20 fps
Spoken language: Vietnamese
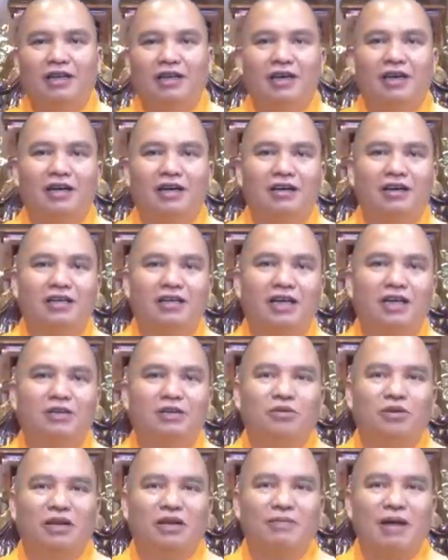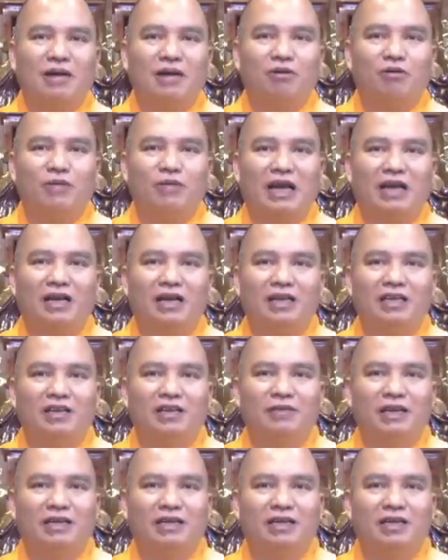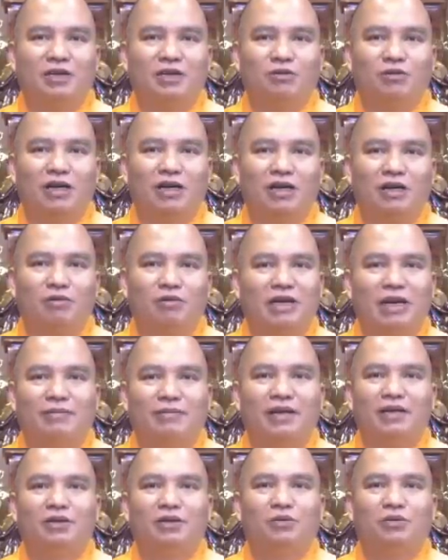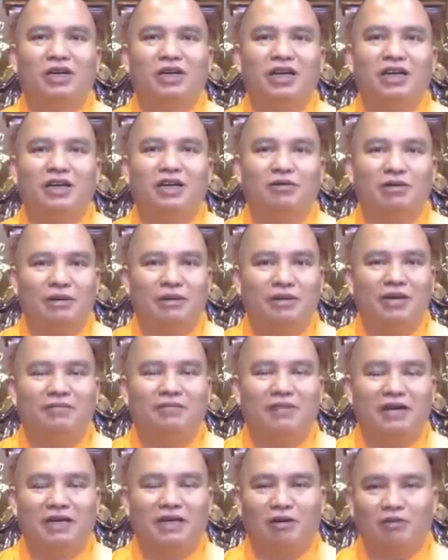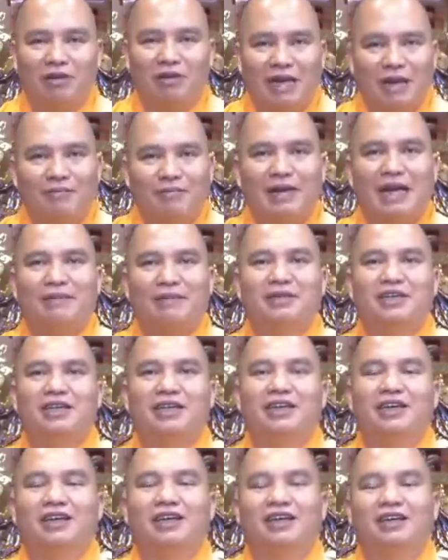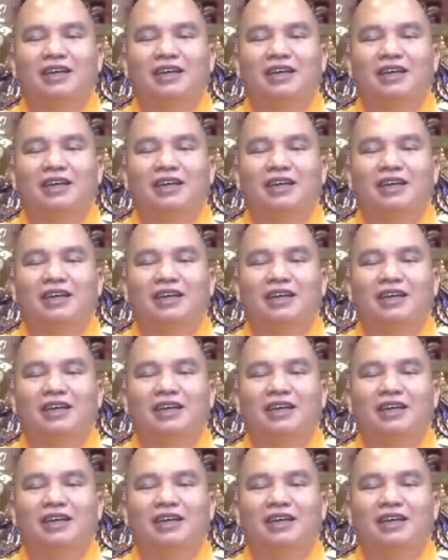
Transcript: à, người thân chúng ta mang đồ mặn lên trên ban thờ chúng ta không dám lên tụng kinh không dám niệm phật không dám làm gì á